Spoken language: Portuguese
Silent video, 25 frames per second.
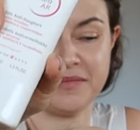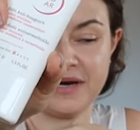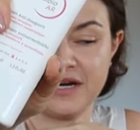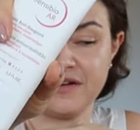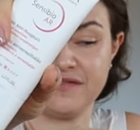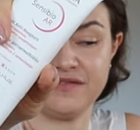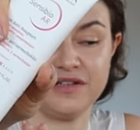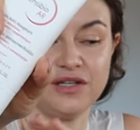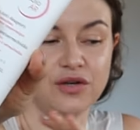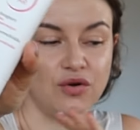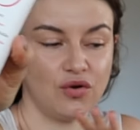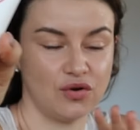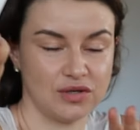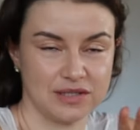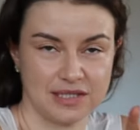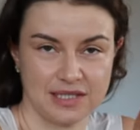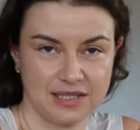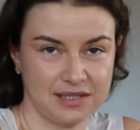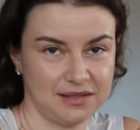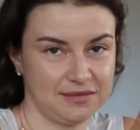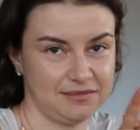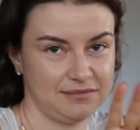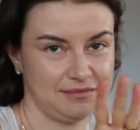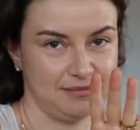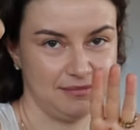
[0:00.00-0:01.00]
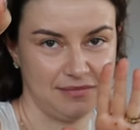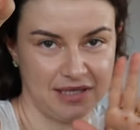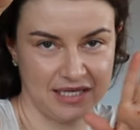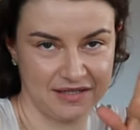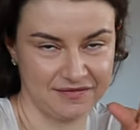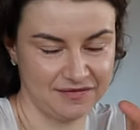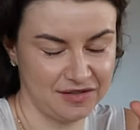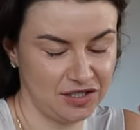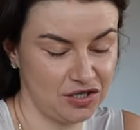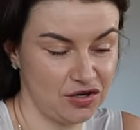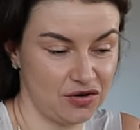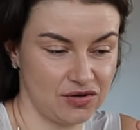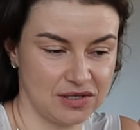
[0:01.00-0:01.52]
é maravilhosa,
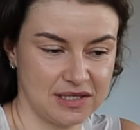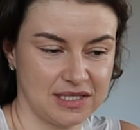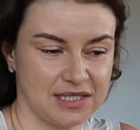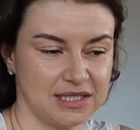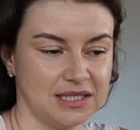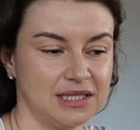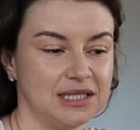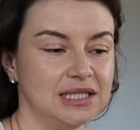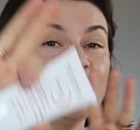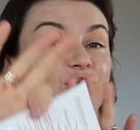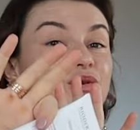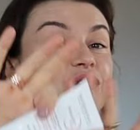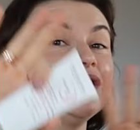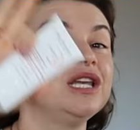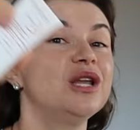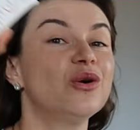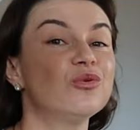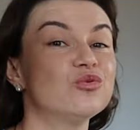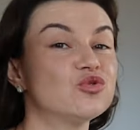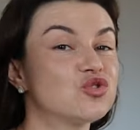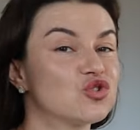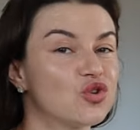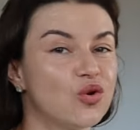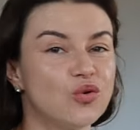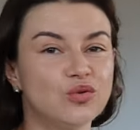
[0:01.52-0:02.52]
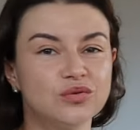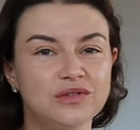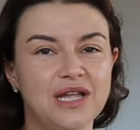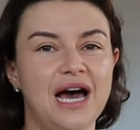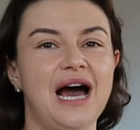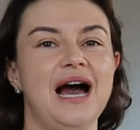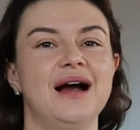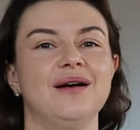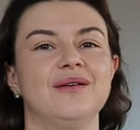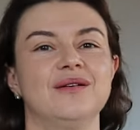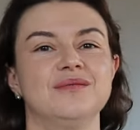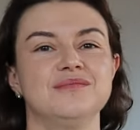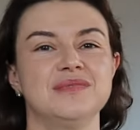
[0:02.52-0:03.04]
maravilhosa. Eu que não sou da
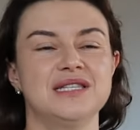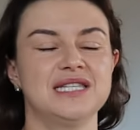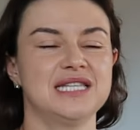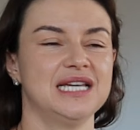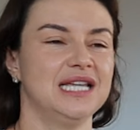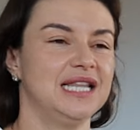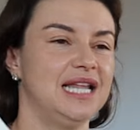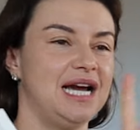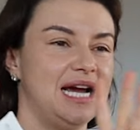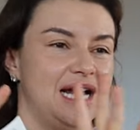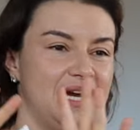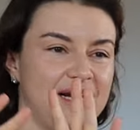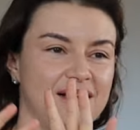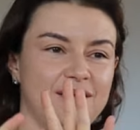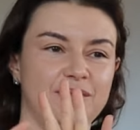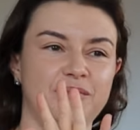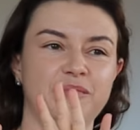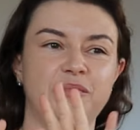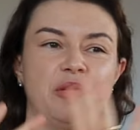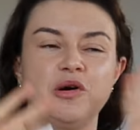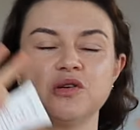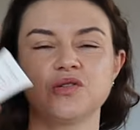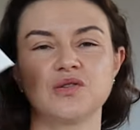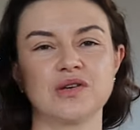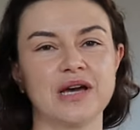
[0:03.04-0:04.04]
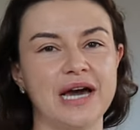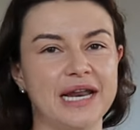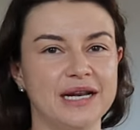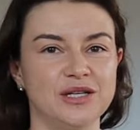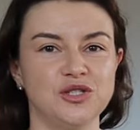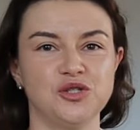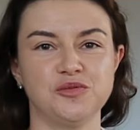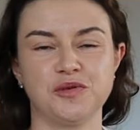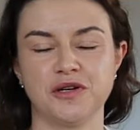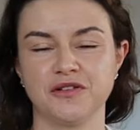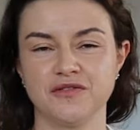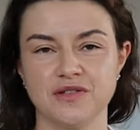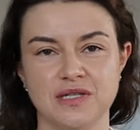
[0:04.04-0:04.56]
água micelar, posso
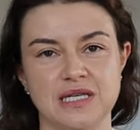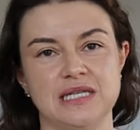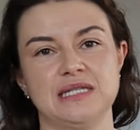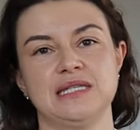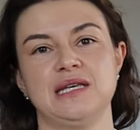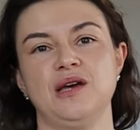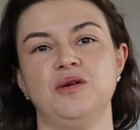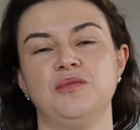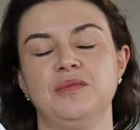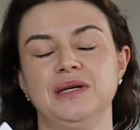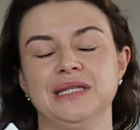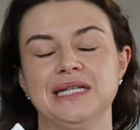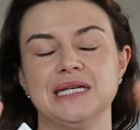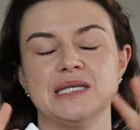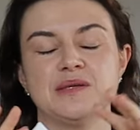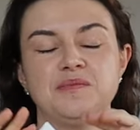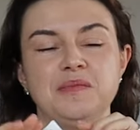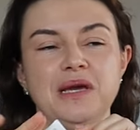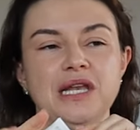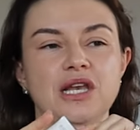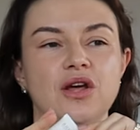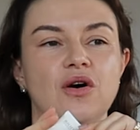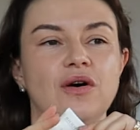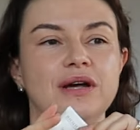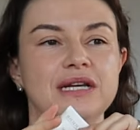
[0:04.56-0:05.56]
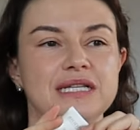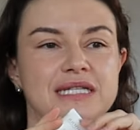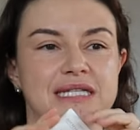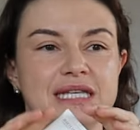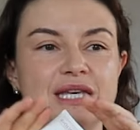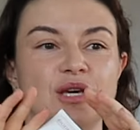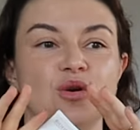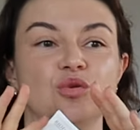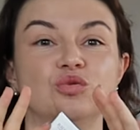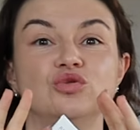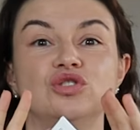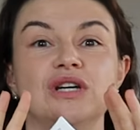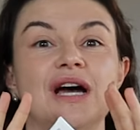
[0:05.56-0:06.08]
garantir para vocês que é uma das melhores
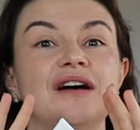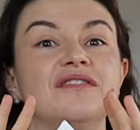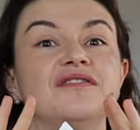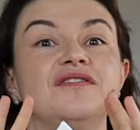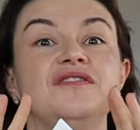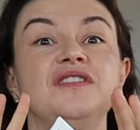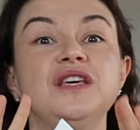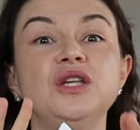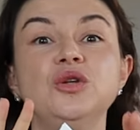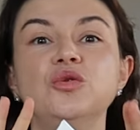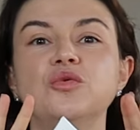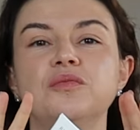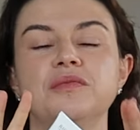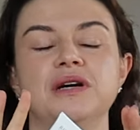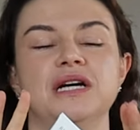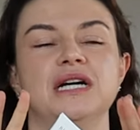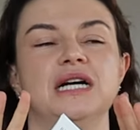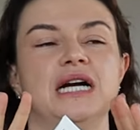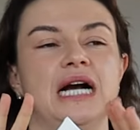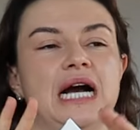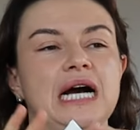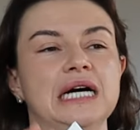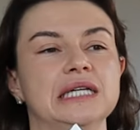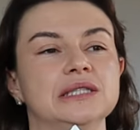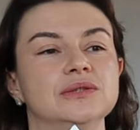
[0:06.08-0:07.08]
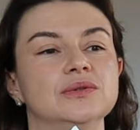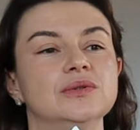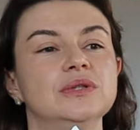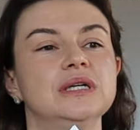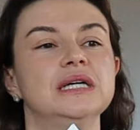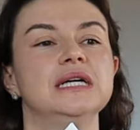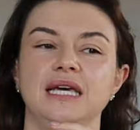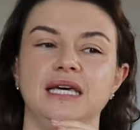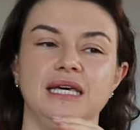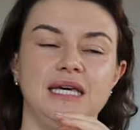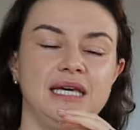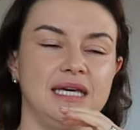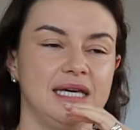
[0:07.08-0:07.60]
que eu já vi no mercado,
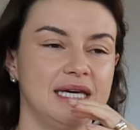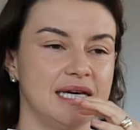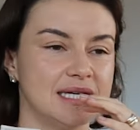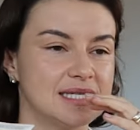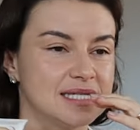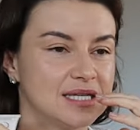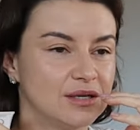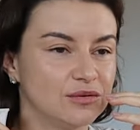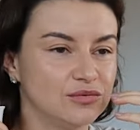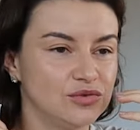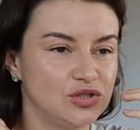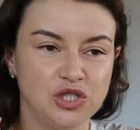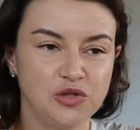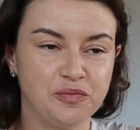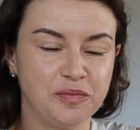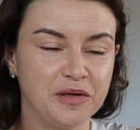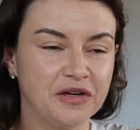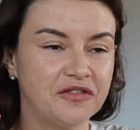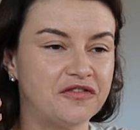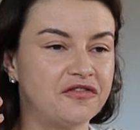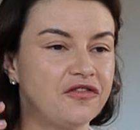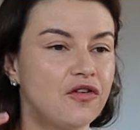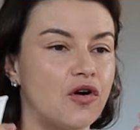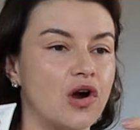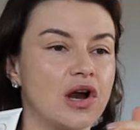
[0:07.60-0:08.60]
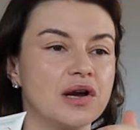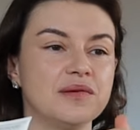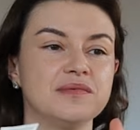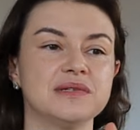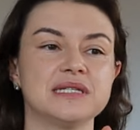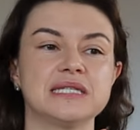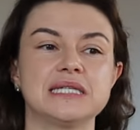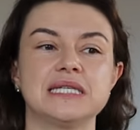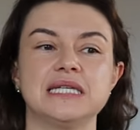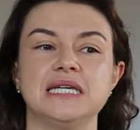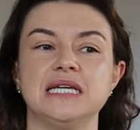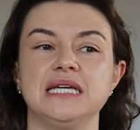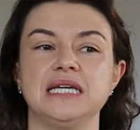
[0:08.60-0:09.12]
em questão de
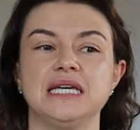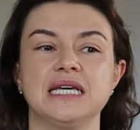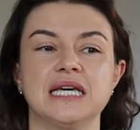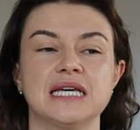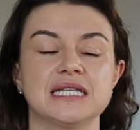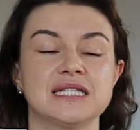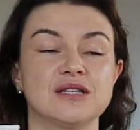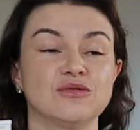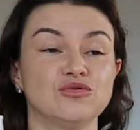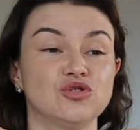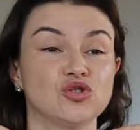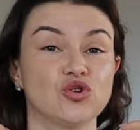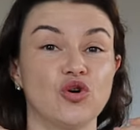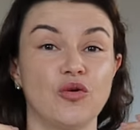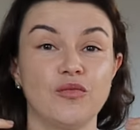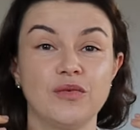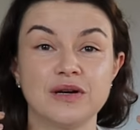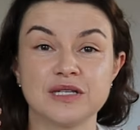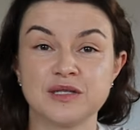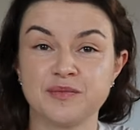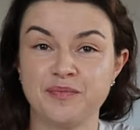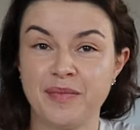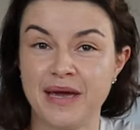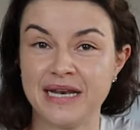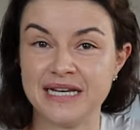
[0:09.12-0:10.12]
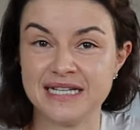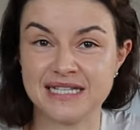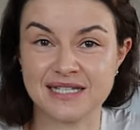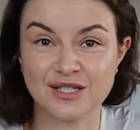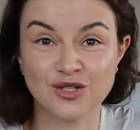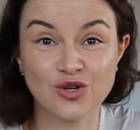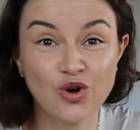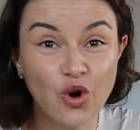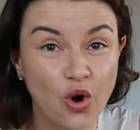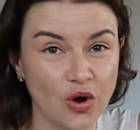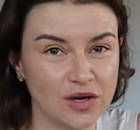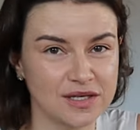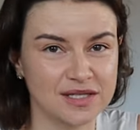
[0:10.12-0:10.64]
performance, em questão de como as peles
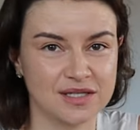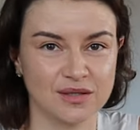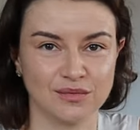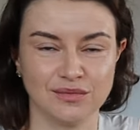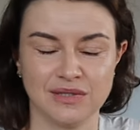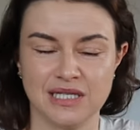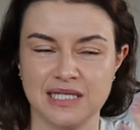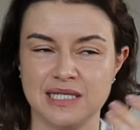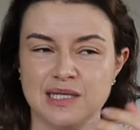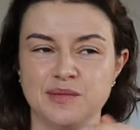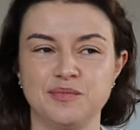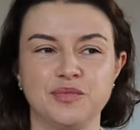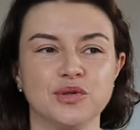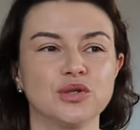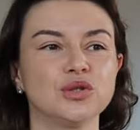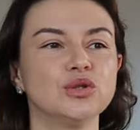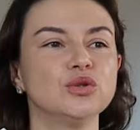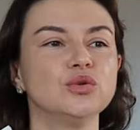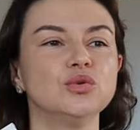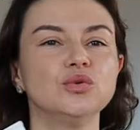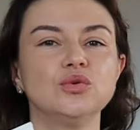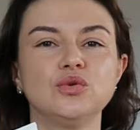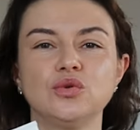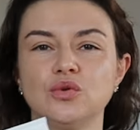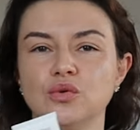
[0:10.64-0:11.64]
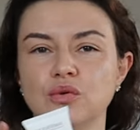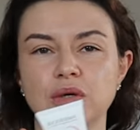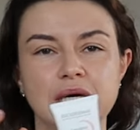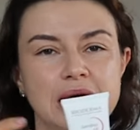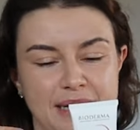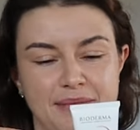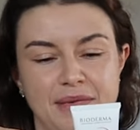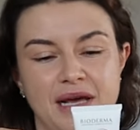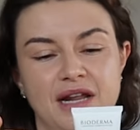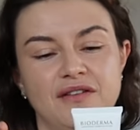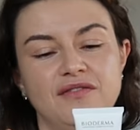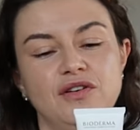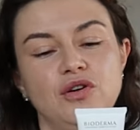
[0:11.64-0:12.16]
gostam desse produto. Ele é
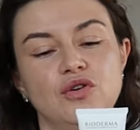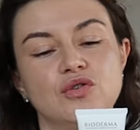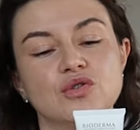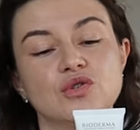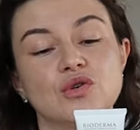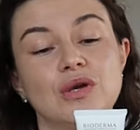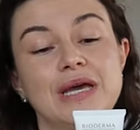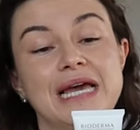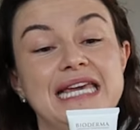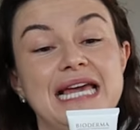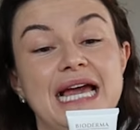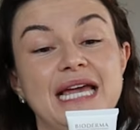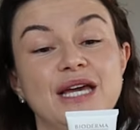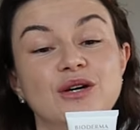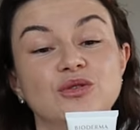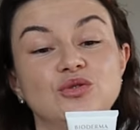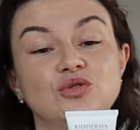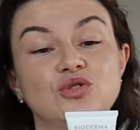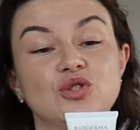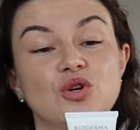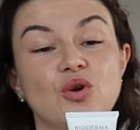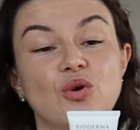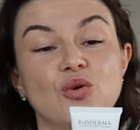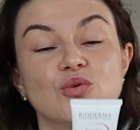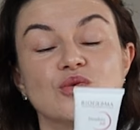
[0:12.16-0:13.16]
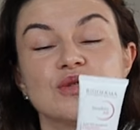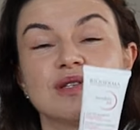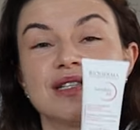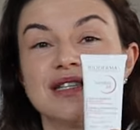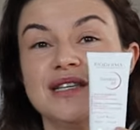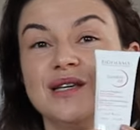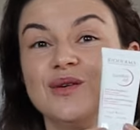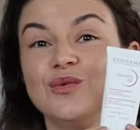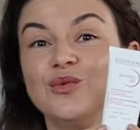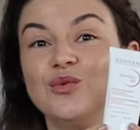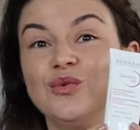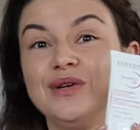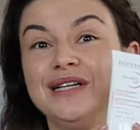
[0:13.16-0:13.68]
maravilhoso. E aí eu
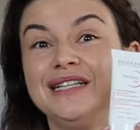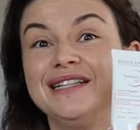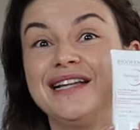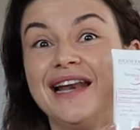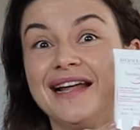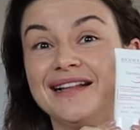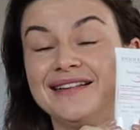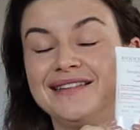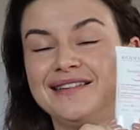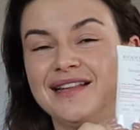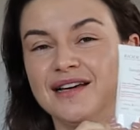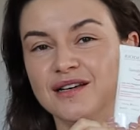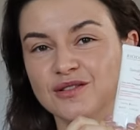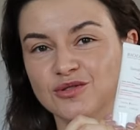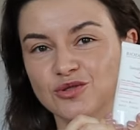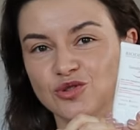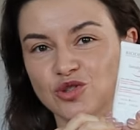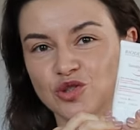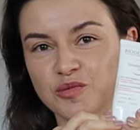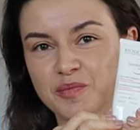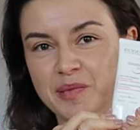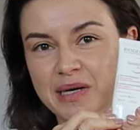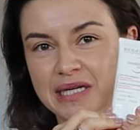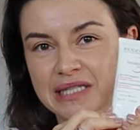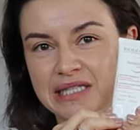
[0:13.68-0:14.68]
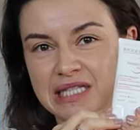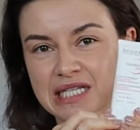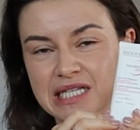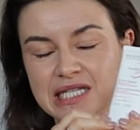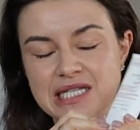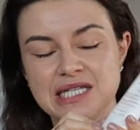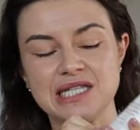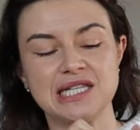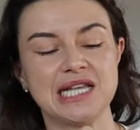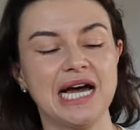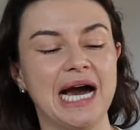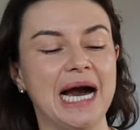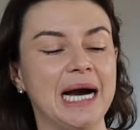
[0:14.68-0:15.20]
trouxe o hidratante para
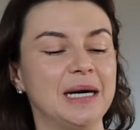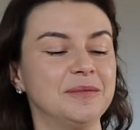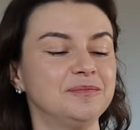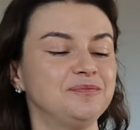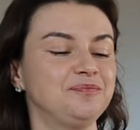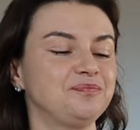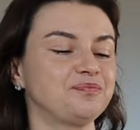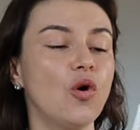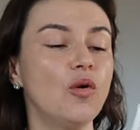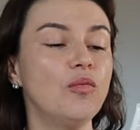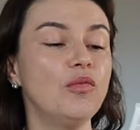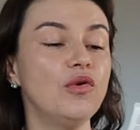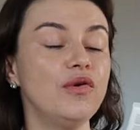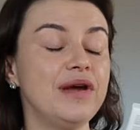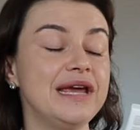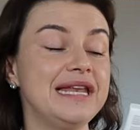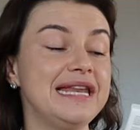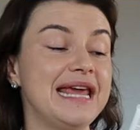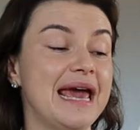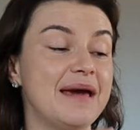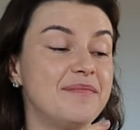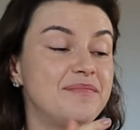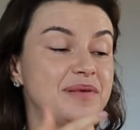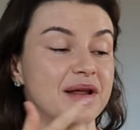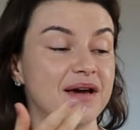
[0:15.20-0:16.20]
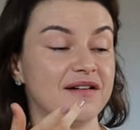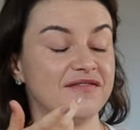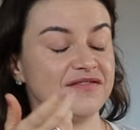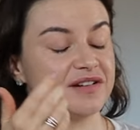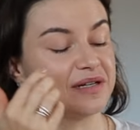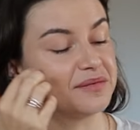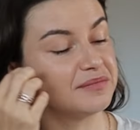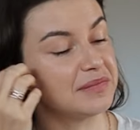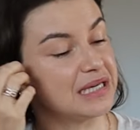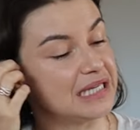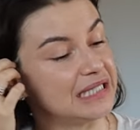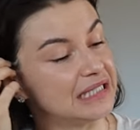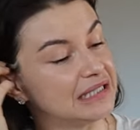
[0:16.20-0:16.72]
testar, como ele é para
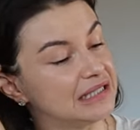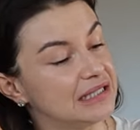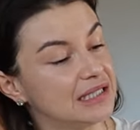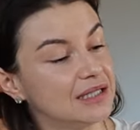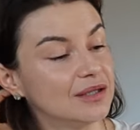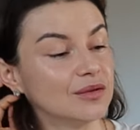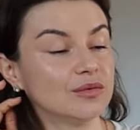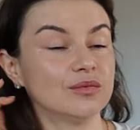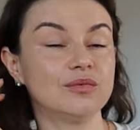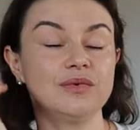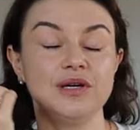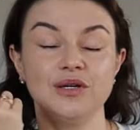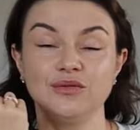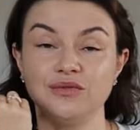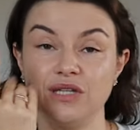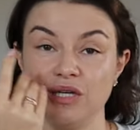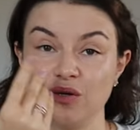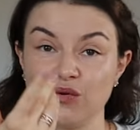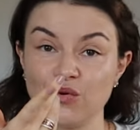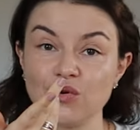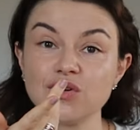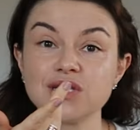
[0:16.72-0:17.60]
vermelhidão, eu tenho